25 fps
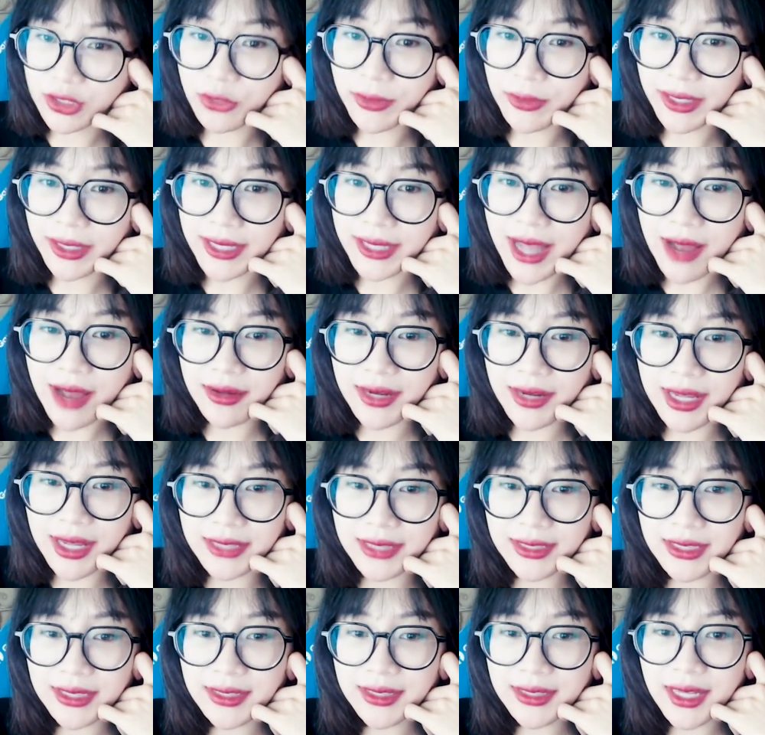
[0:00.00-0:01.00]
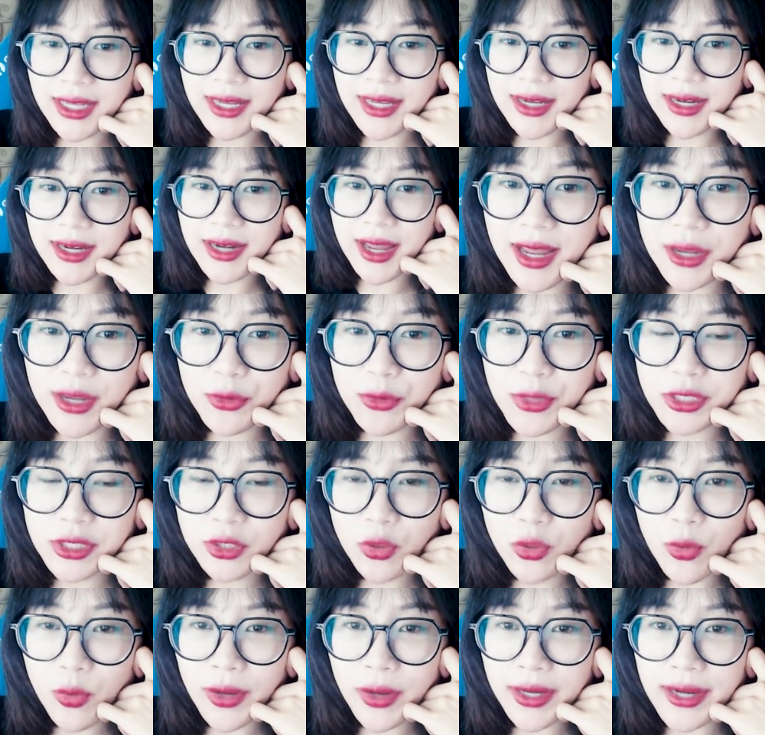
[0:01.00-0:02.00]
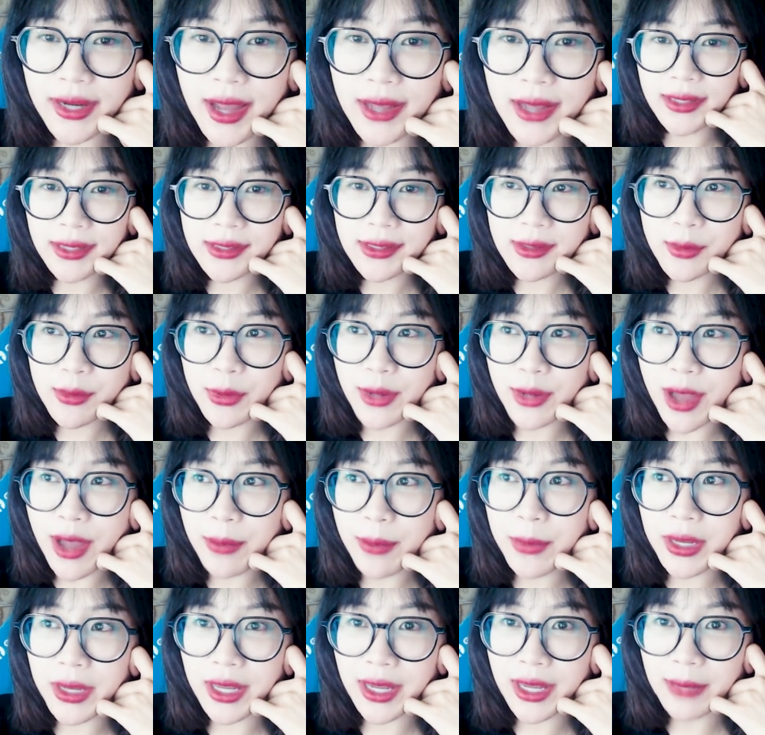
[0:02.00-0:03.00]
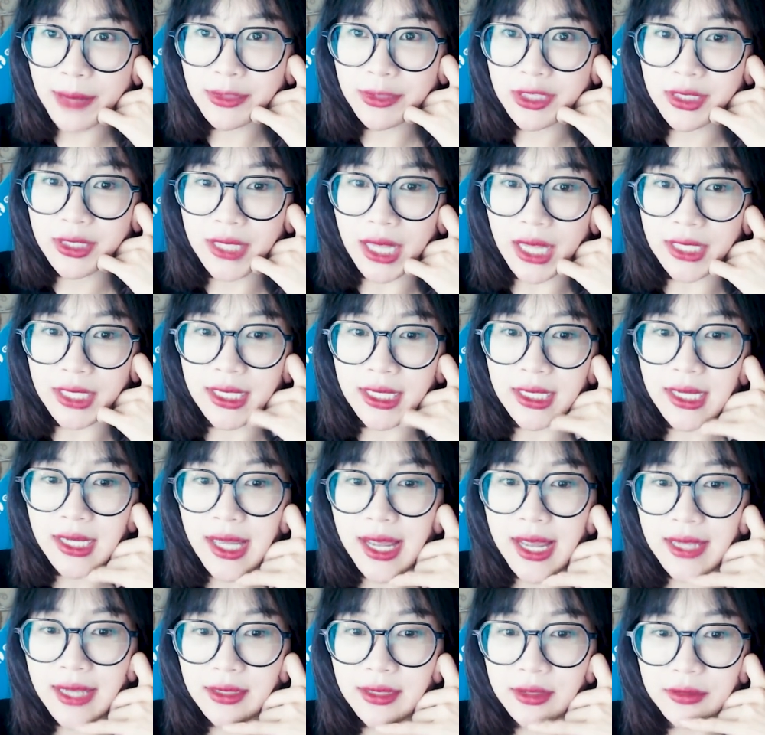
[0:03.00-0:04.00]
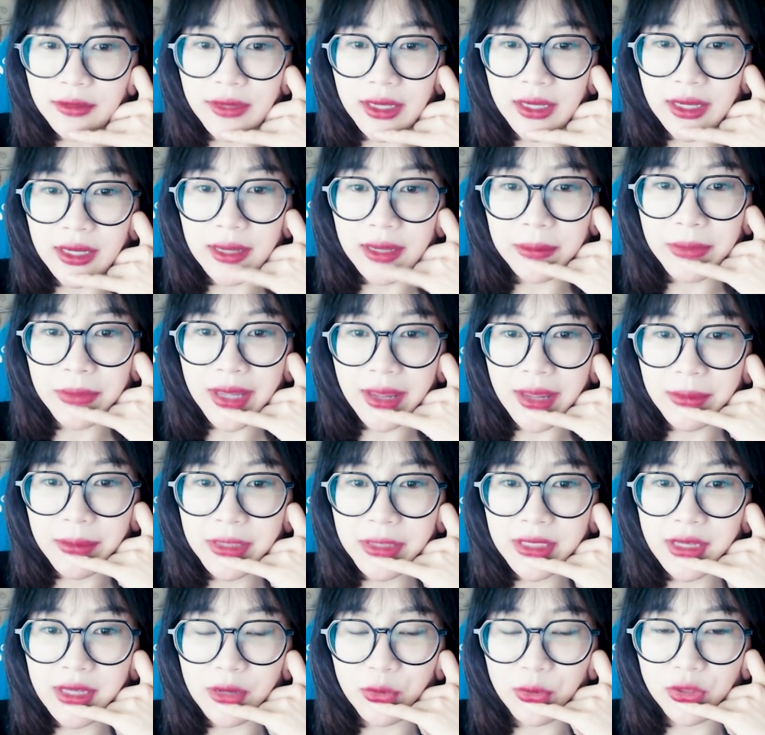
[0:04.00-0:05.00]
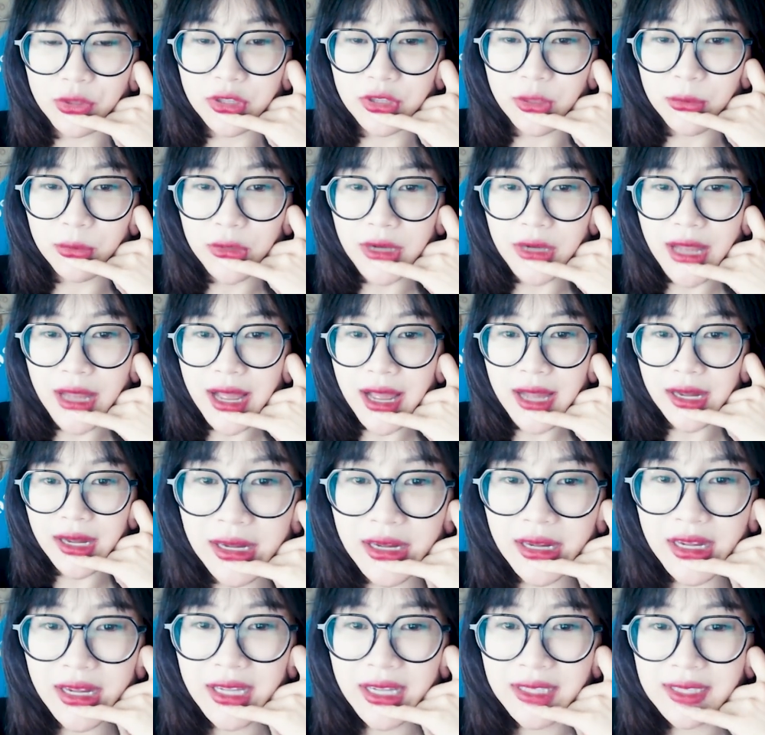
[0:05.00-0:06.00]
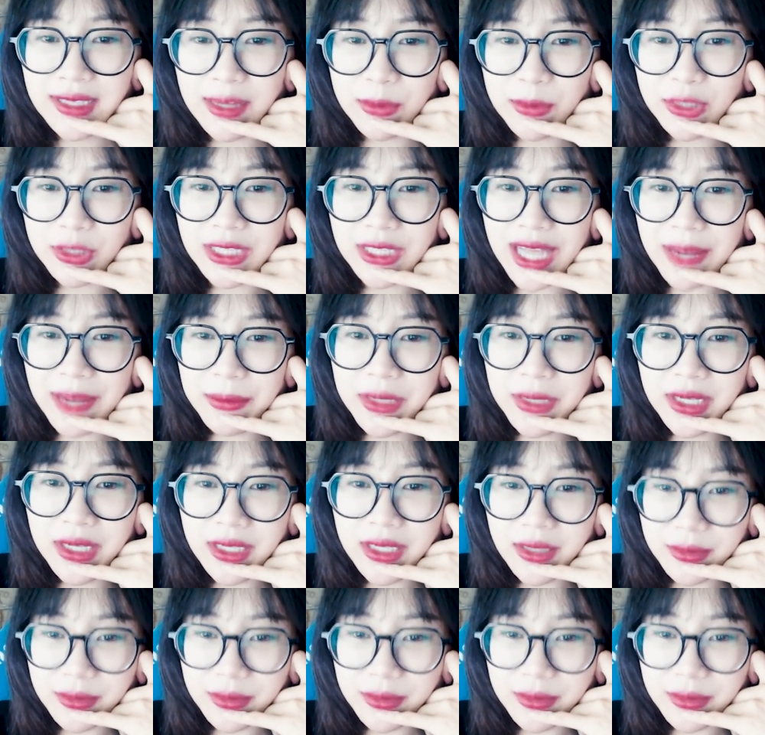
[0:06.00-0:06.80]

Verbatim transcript: cái nào là sexy cái đấy quyến rũ cái đấy xong rồi đăng mấy cái caption thả thính lên thì có phải là mẹ bây giờ cuộc sống nó đã sang một trang mới không